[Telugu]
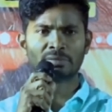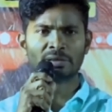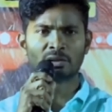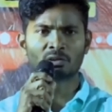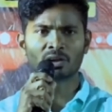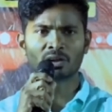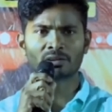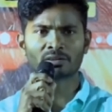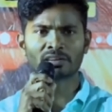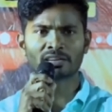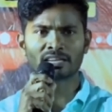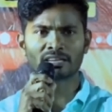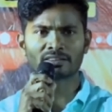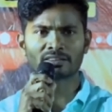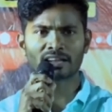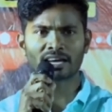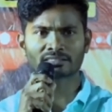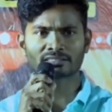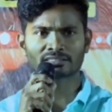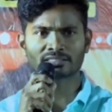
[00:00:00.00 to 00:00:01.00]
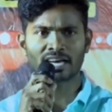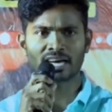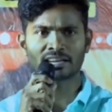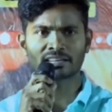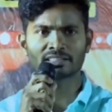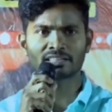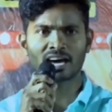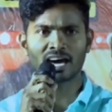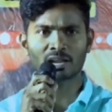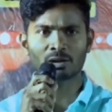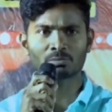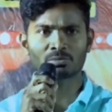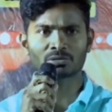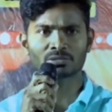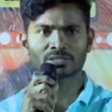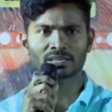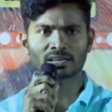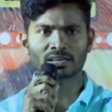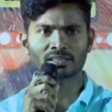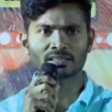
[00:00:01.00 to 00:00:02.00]
మీ కొరకు నేను రక్తాన్ని
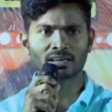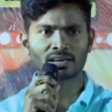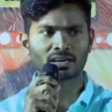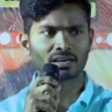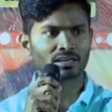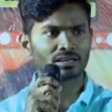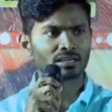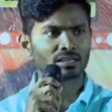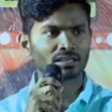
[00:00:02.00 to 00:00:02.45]
దారపోసాను కదా